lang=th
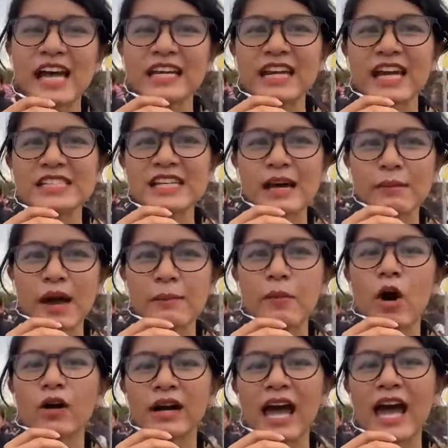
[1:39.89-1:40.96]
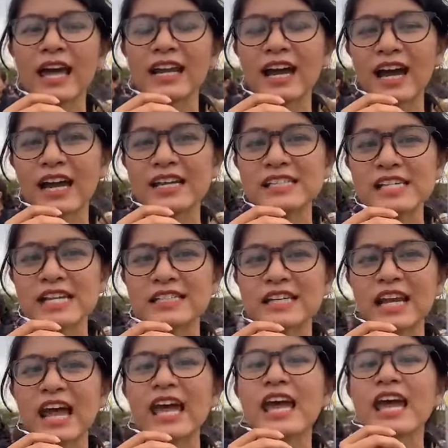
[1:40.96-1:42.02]
ฉันเนี่ยสามารถบอกได้นะคะดิฉัน
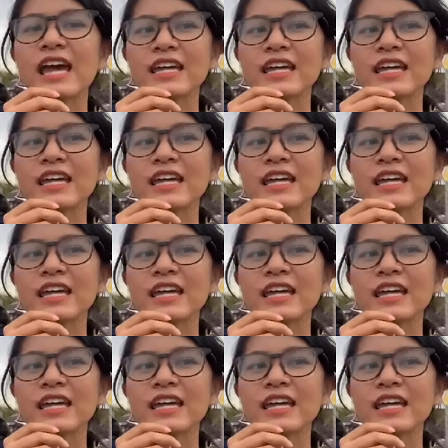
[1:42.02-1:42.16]
จะได้